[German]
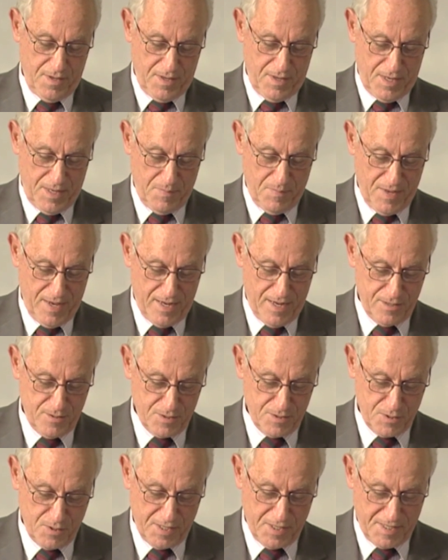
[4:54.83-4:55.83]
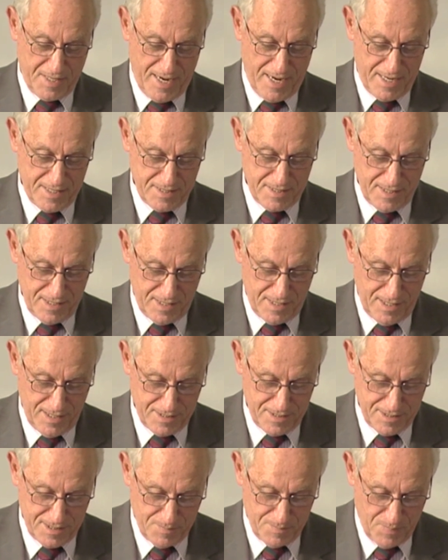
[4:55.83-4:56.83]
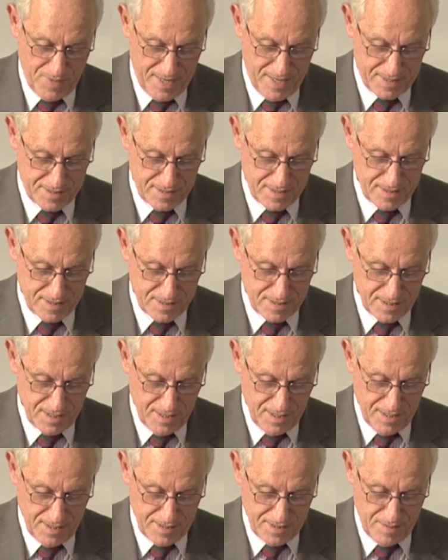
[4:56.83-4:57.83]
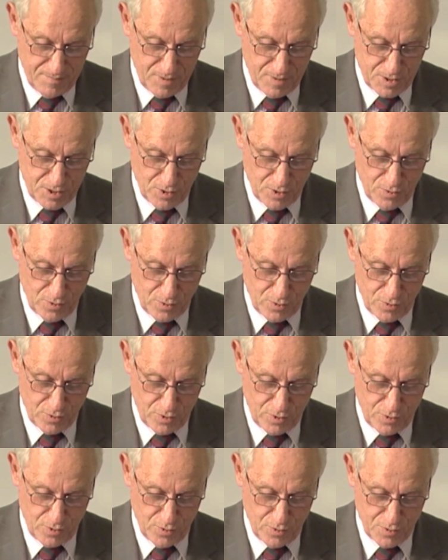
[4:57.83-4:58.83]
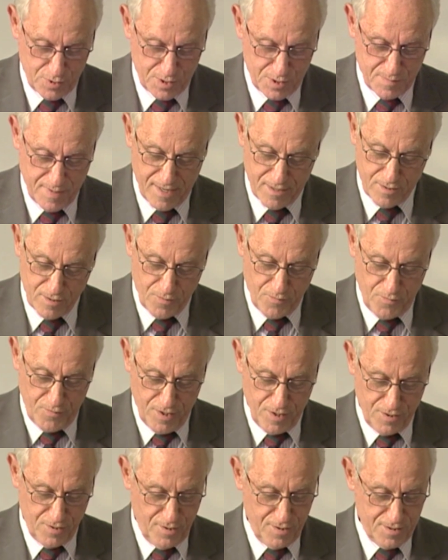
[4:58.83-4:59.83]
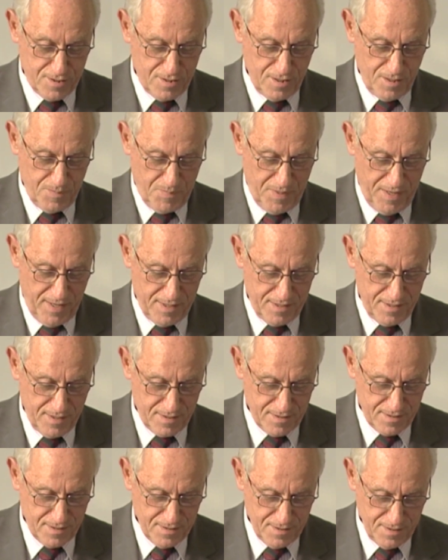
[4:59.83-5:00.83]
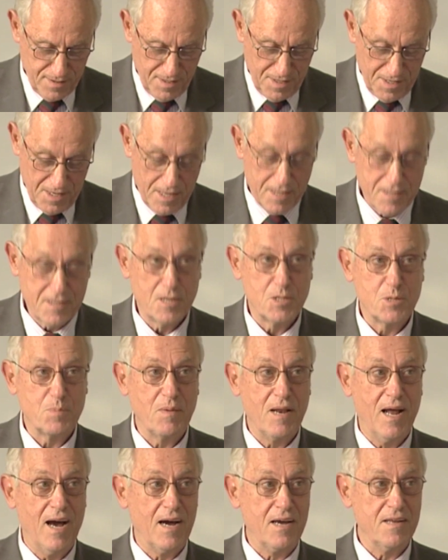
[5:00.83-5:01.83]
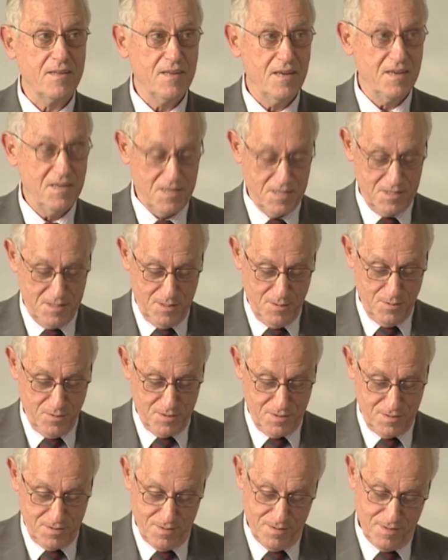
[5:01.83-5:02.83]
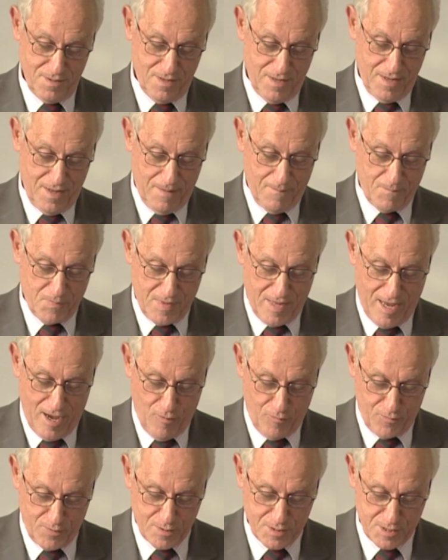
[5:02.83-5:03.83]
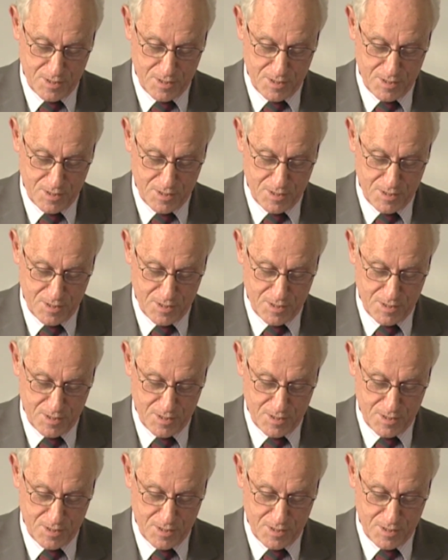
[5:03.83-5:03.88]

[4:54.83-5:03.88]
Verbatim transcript: Im Jahr 1930 hielten die Patres der Mission Kororo 294 predigten in der Sprache der Indios, tauften